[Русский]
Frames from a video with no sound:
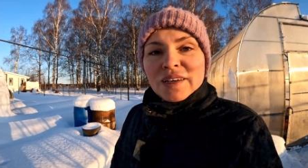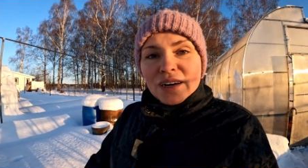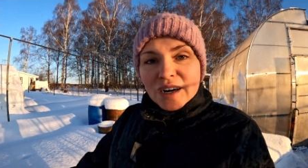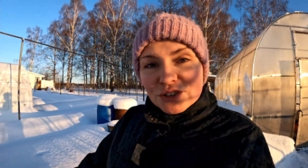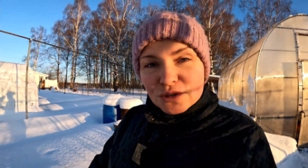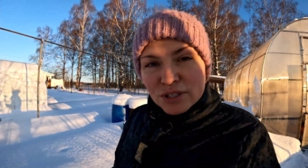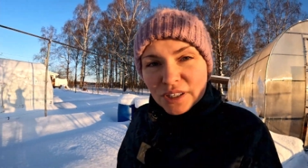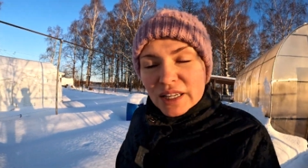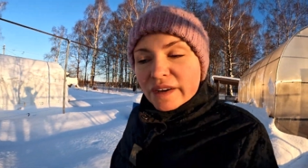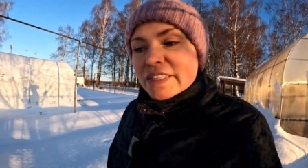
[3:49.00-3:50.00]
Хочу
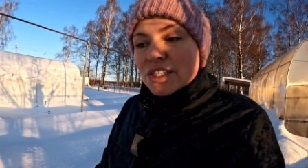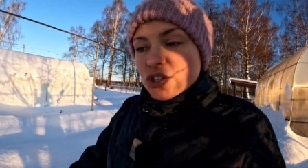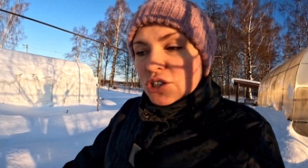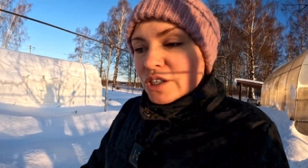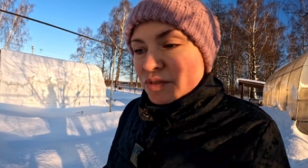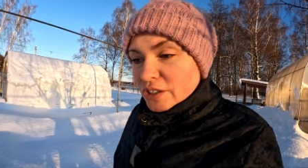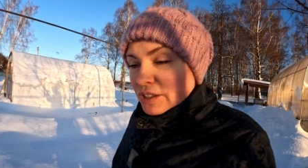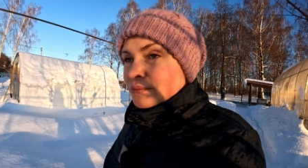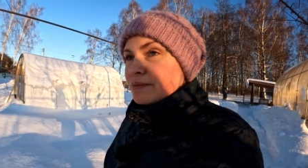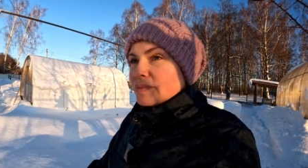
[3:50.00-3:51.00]
сделать для вас
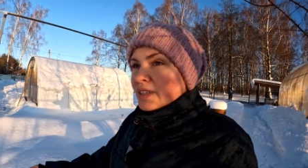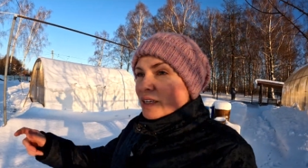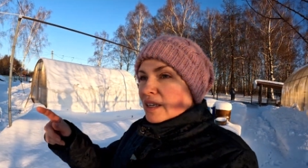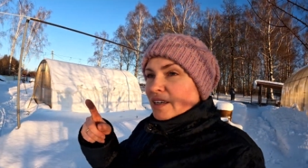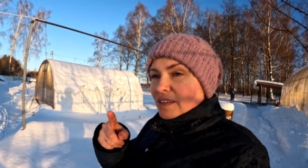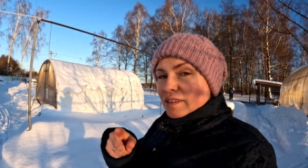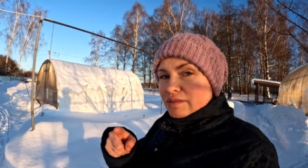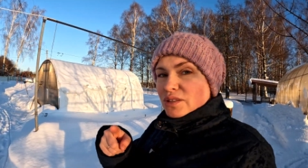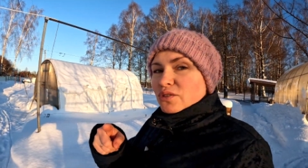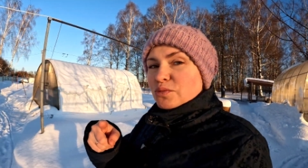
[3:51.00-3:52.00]
ежедневник. Это
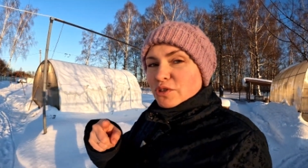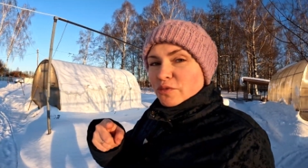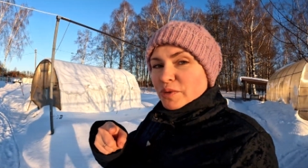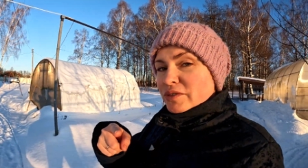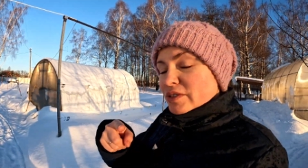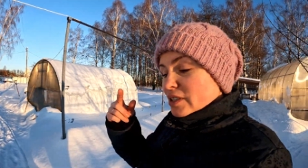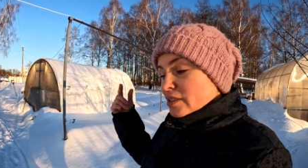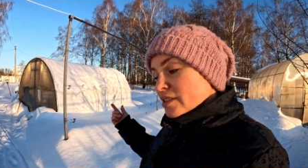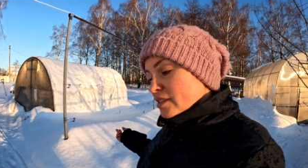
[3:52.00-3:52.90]
видео будет в первый день.